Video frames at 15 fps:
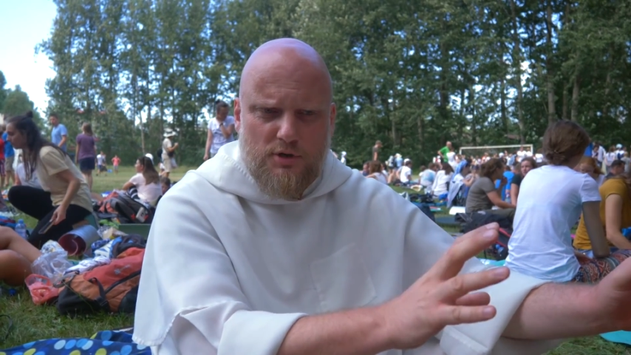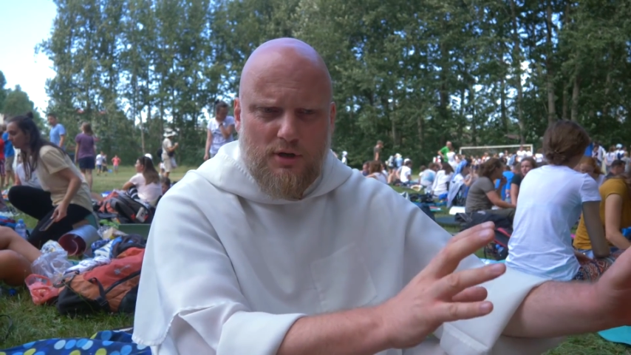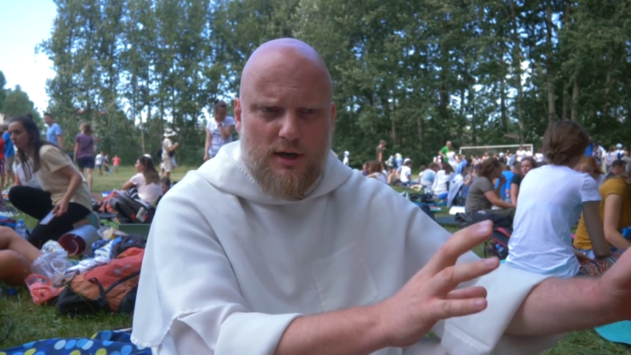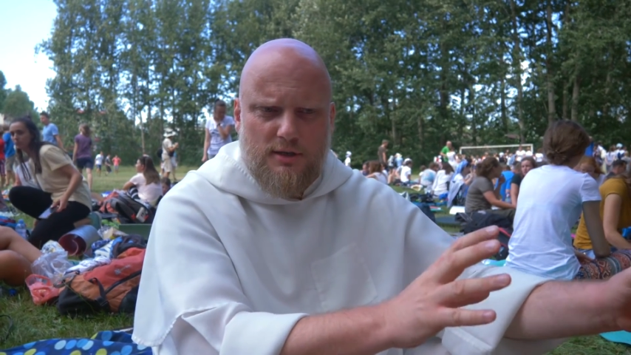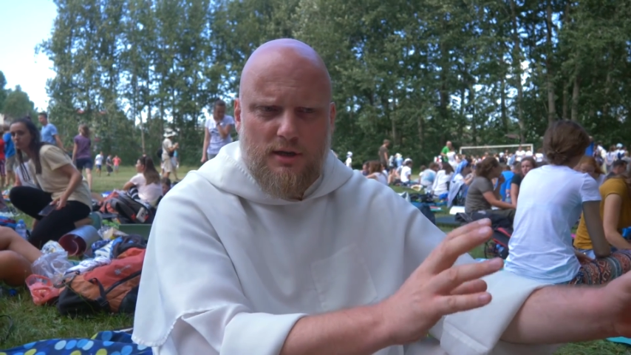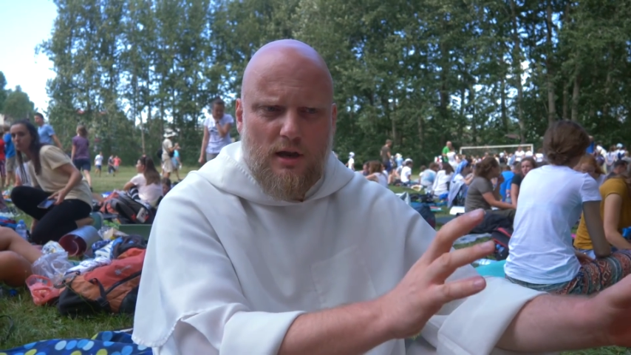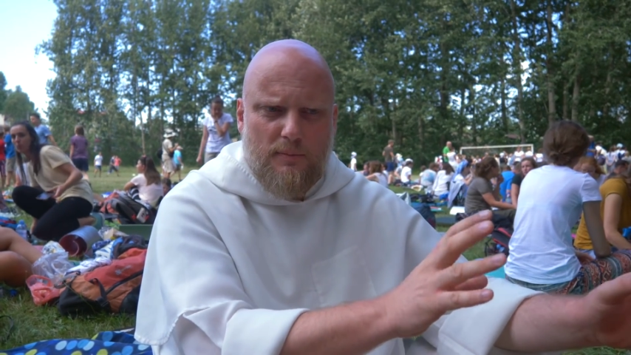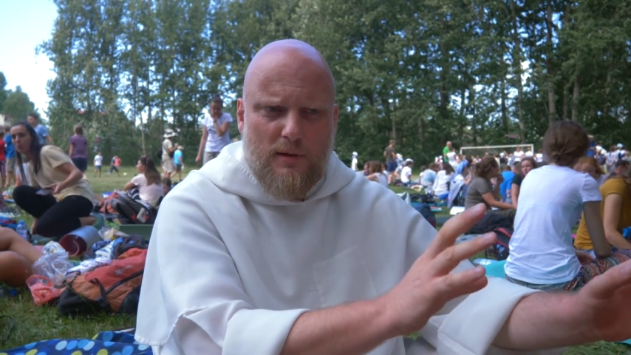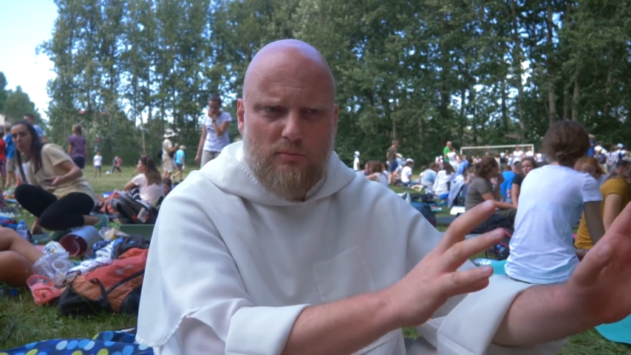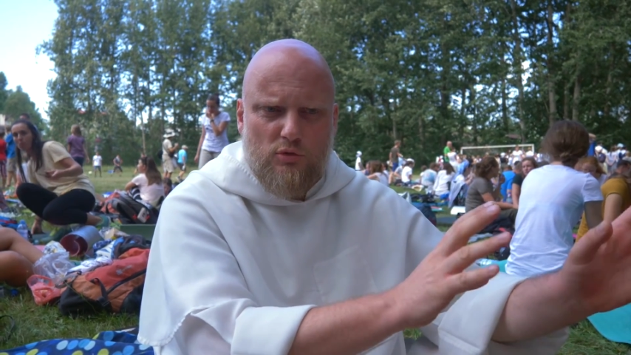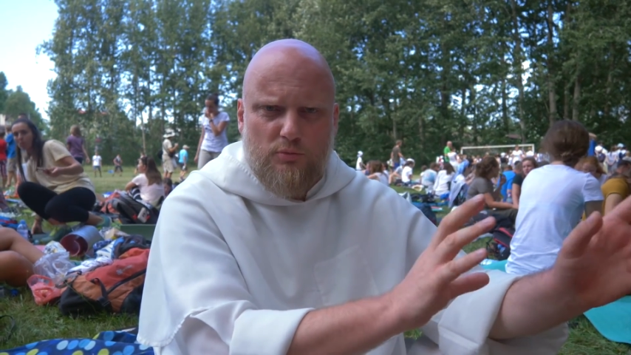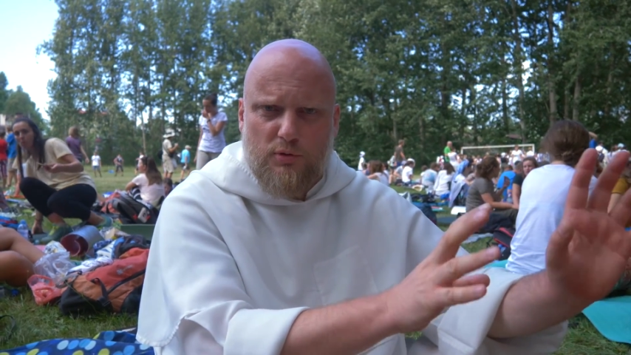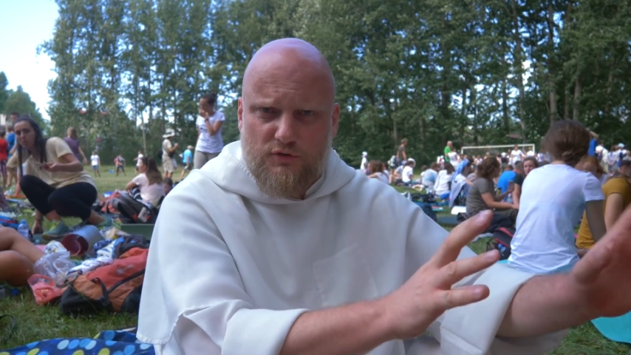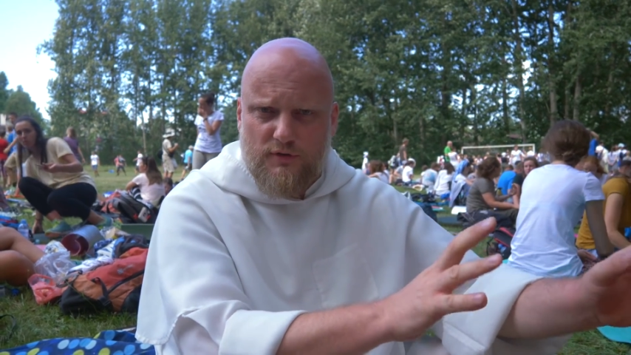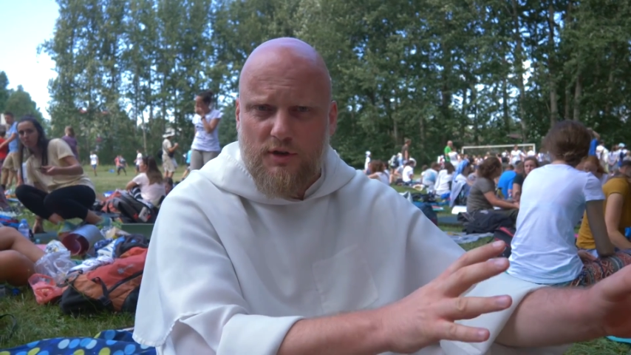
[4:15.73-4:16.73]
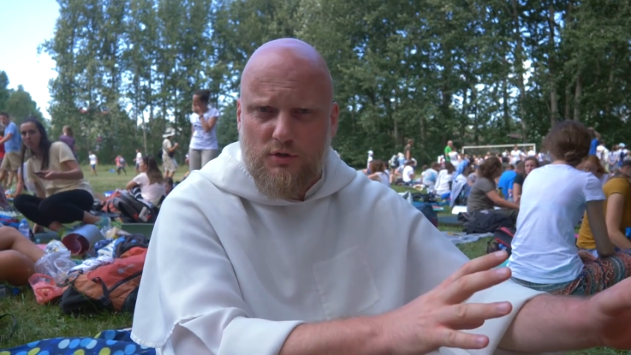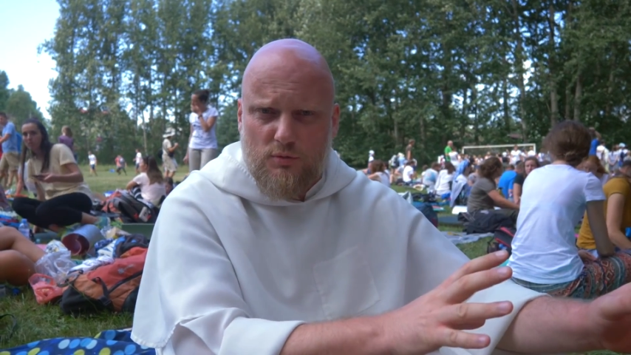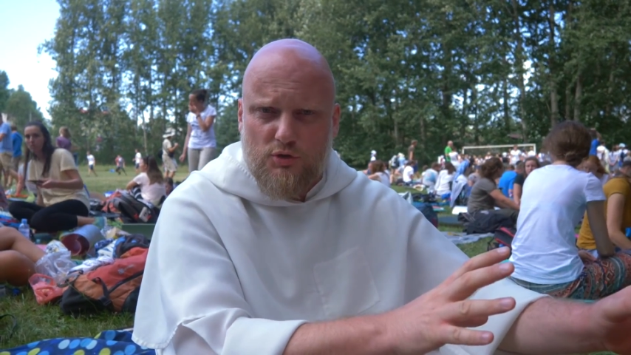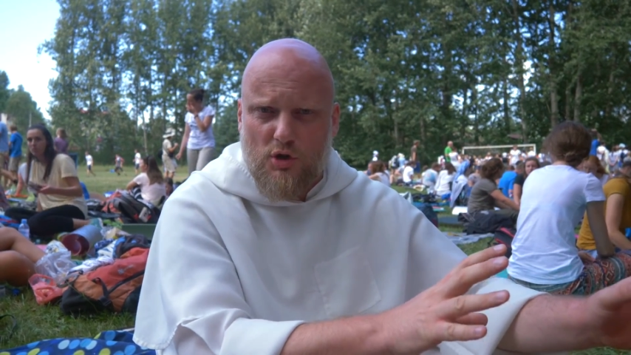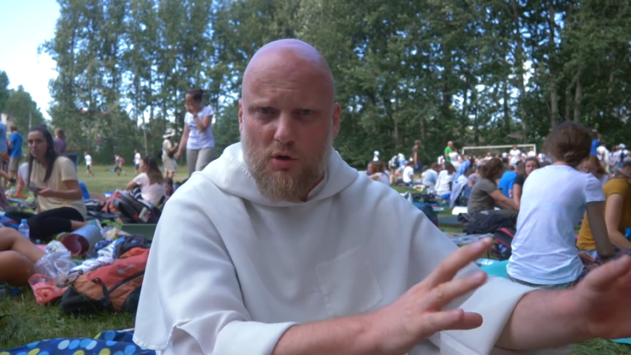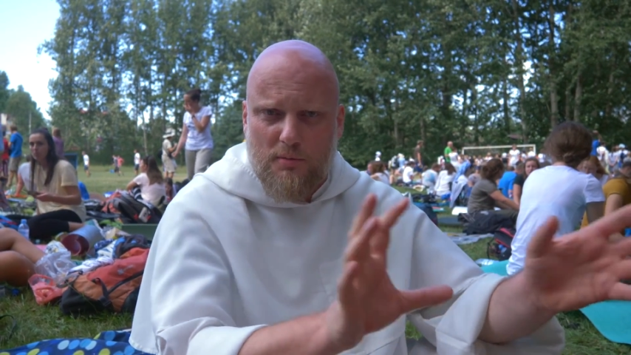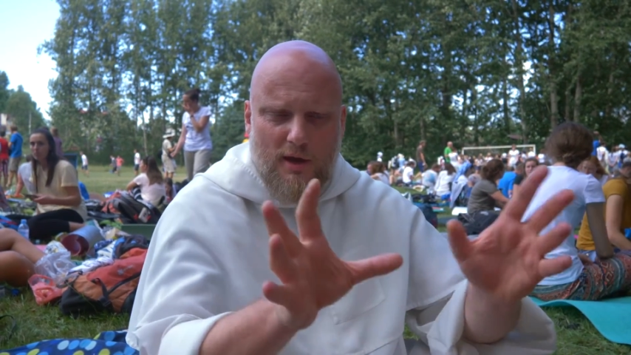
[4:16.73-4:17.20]
przykazania Pan Bóg
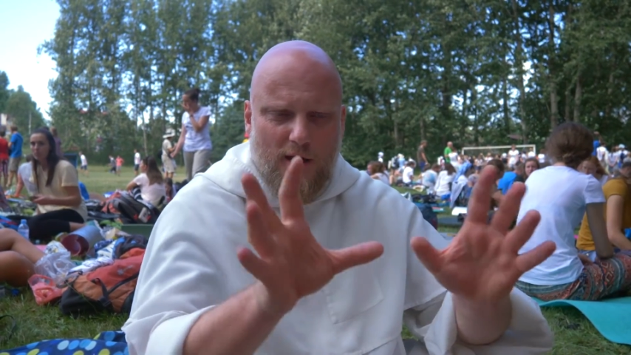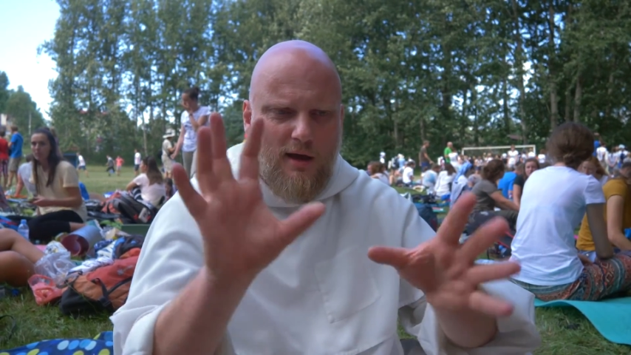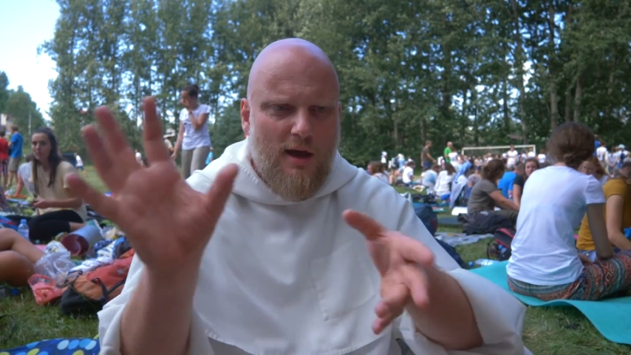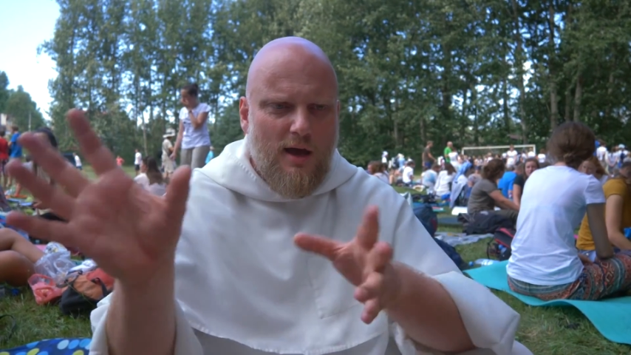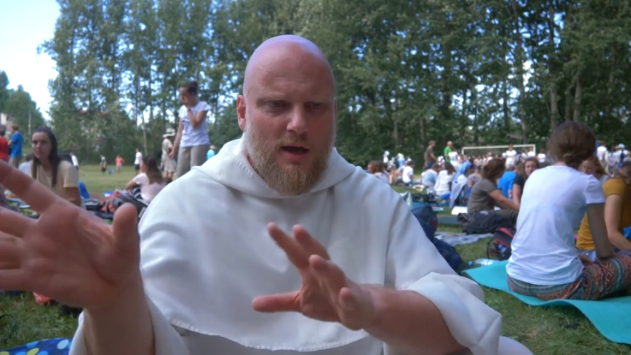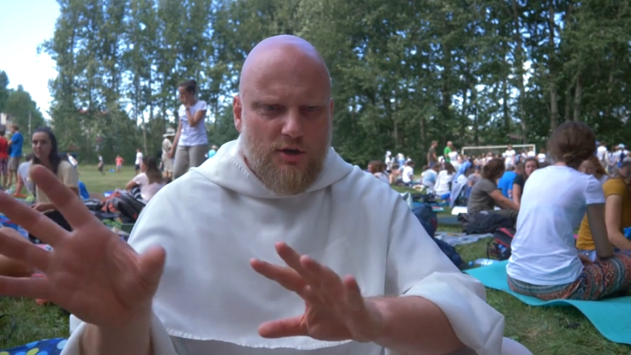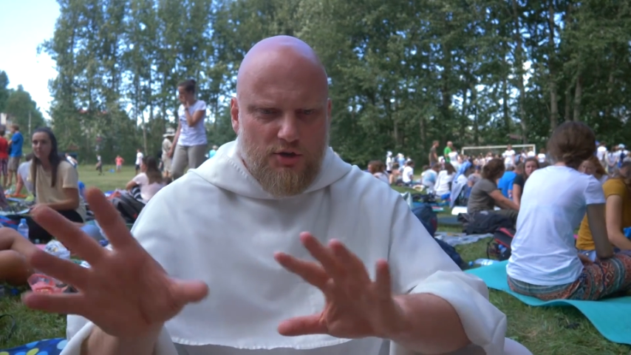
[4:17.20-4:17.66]
poświęcił sobie,